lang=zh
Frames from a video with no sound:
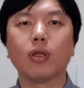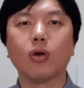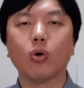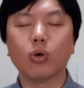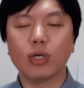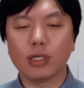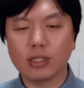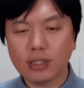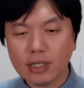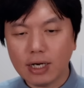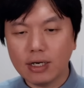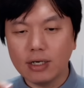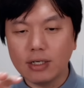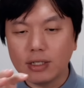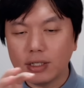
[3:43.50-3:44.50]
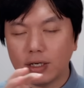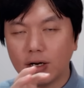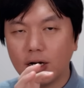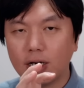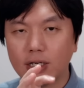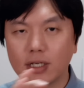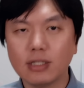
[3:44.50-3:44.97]
或者是像。
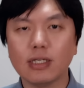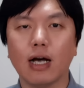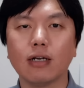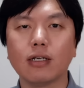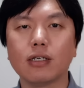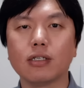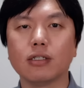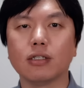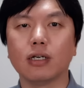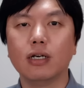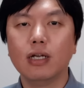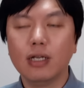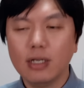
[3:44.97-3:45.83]
啊，李克强这个事情